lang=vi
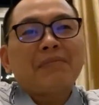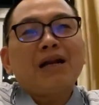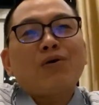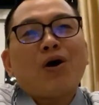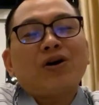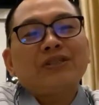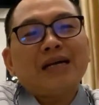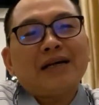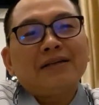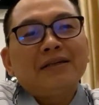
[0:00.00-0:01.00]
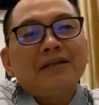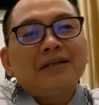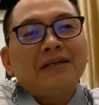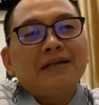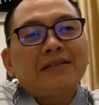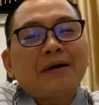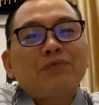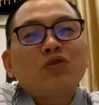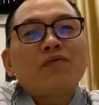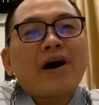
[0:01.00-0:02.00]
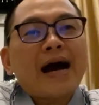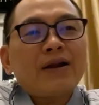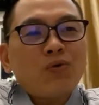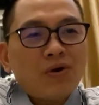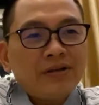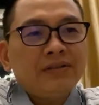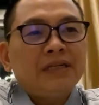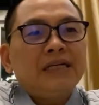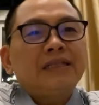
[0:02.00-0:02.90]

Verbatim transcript: bắt đầu họ gì ạ à, tập trung vào ăn uống